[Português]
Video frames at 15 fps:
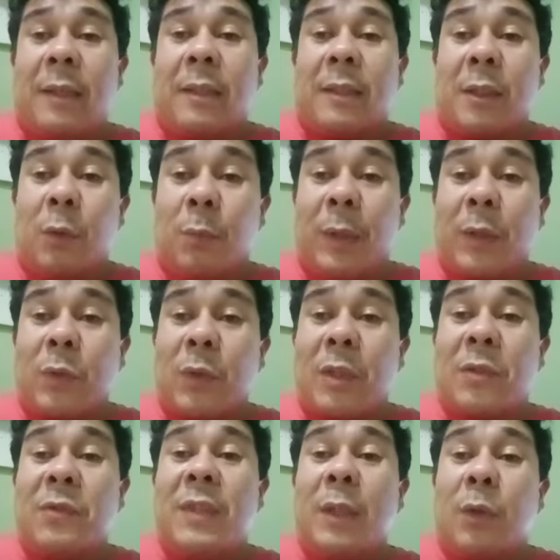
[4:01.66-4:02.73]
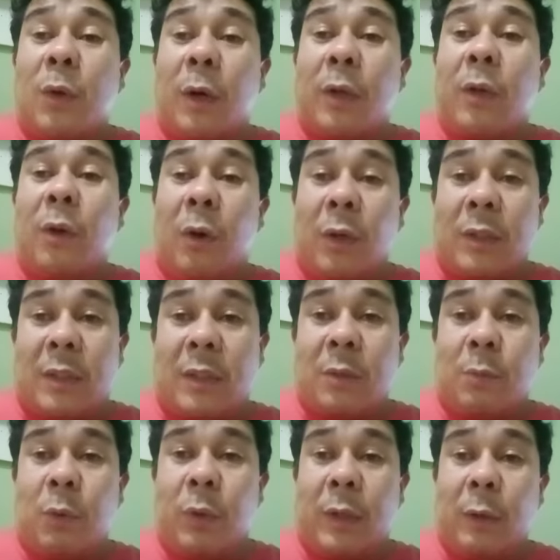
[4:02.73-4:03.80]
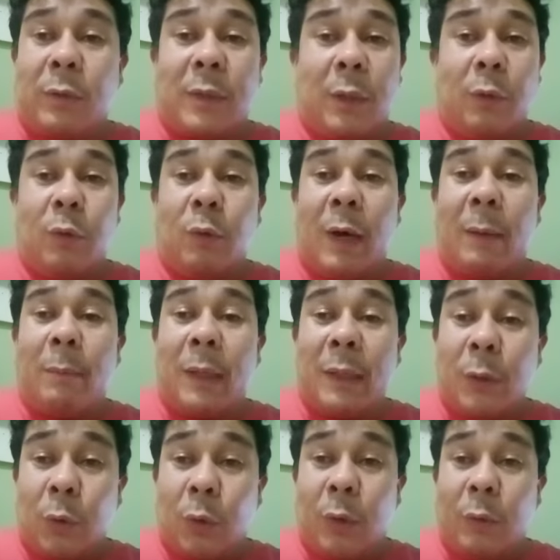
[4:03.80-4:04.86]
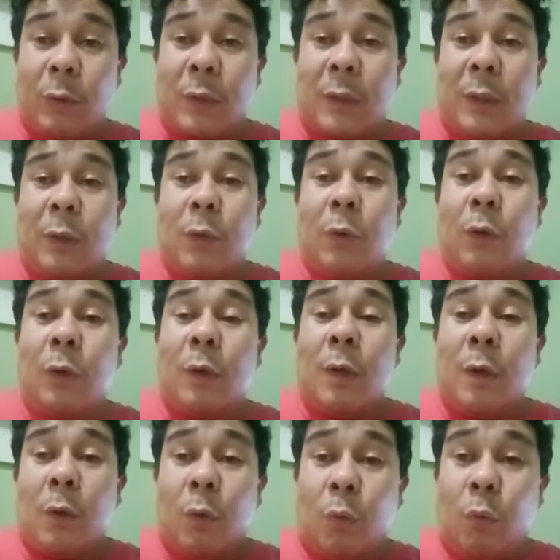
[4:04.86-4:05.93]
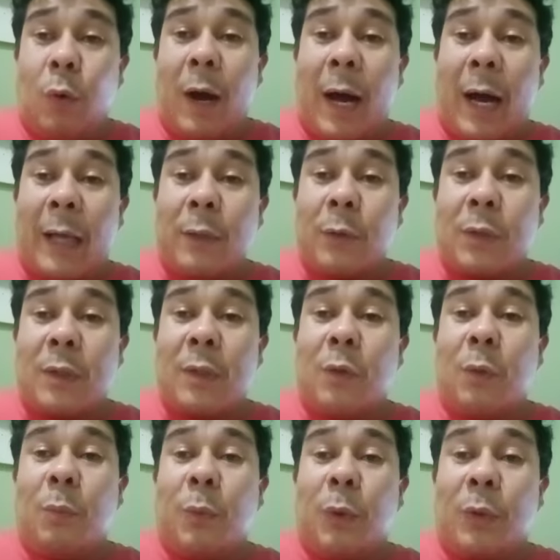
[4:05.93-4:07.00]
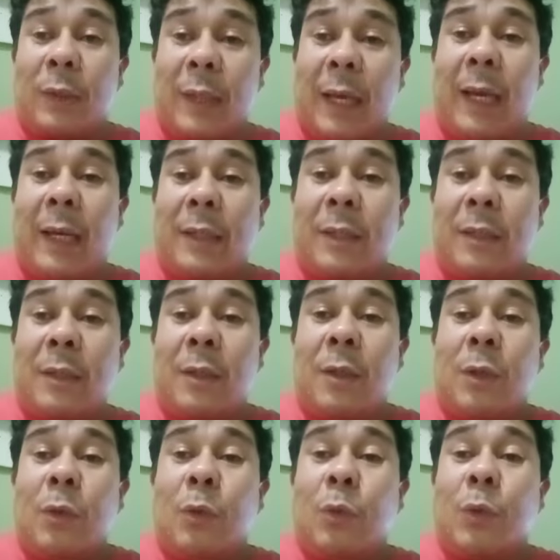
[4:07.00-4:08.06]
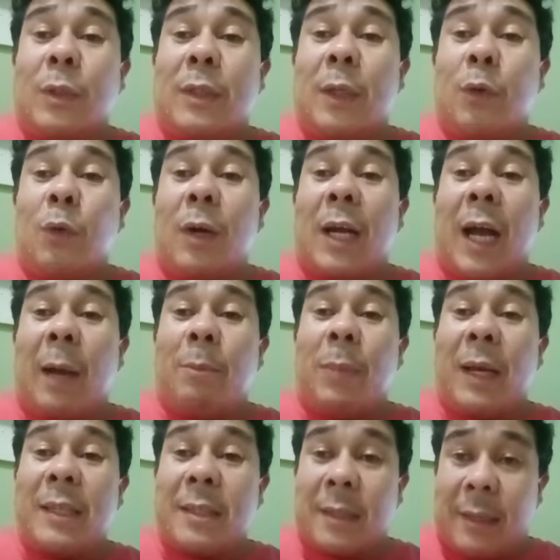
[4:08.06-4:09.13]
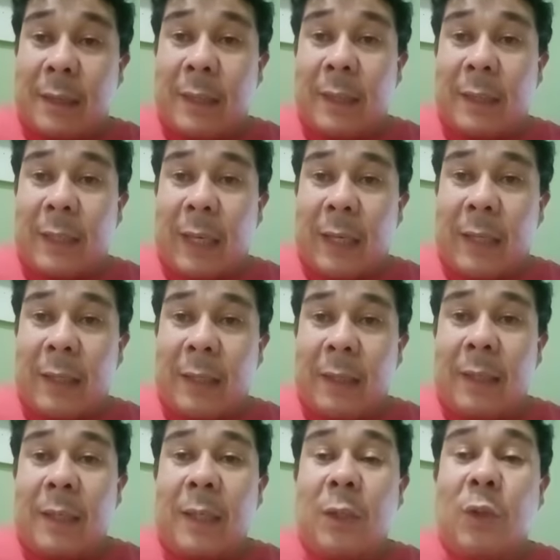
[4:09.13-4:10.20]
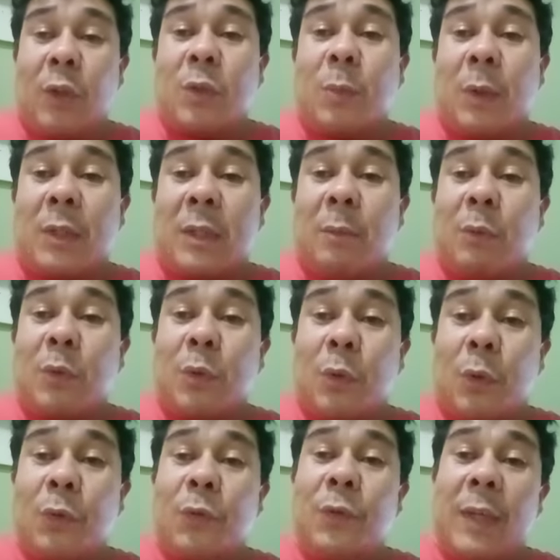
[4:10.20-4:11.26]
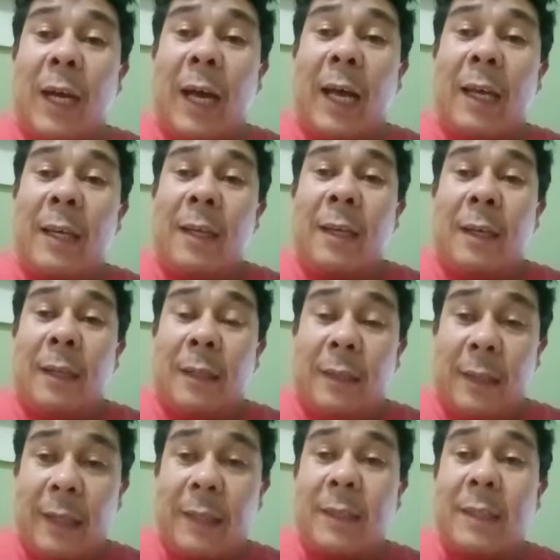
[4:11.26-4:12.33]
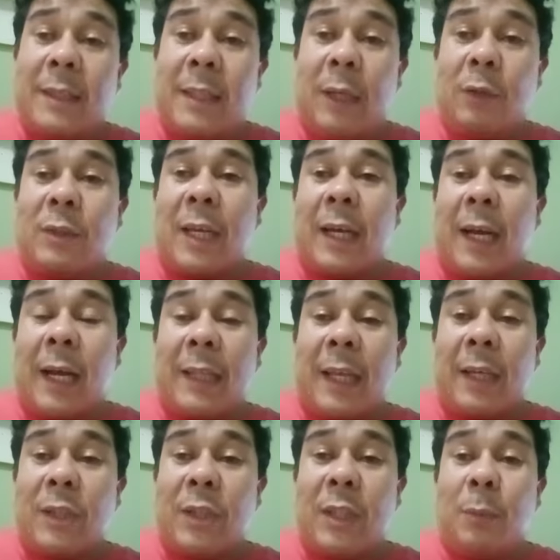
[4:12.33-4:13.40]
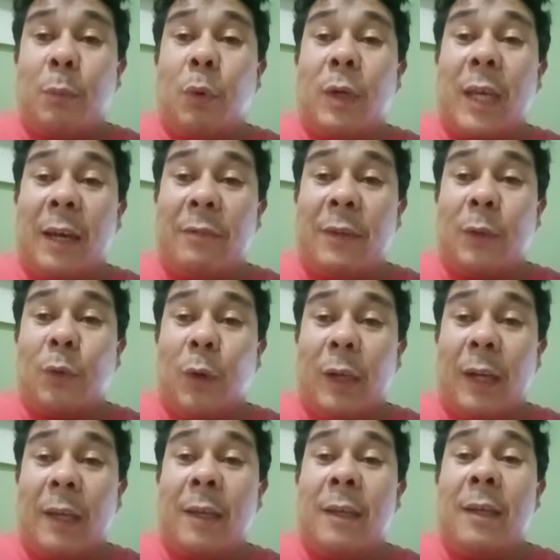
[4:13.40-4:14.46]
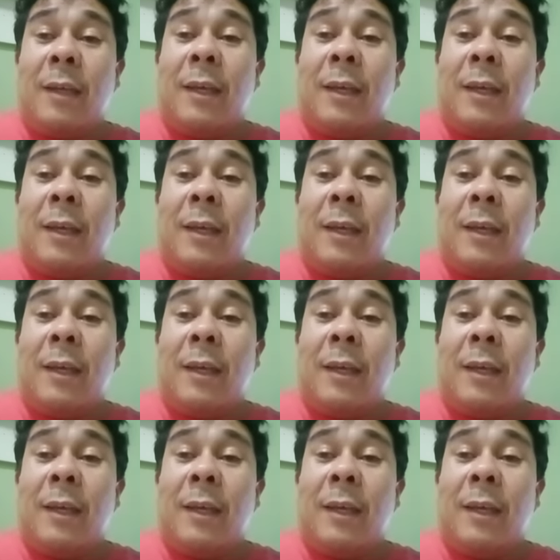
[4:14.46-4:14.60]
são pessoas vitoriosas, porque o Senhor não abandona, o Senhor guarda, o Senhor protege, o Senhor capacita que nós possamos confiar nesse Deus a cada dia, porque a vitória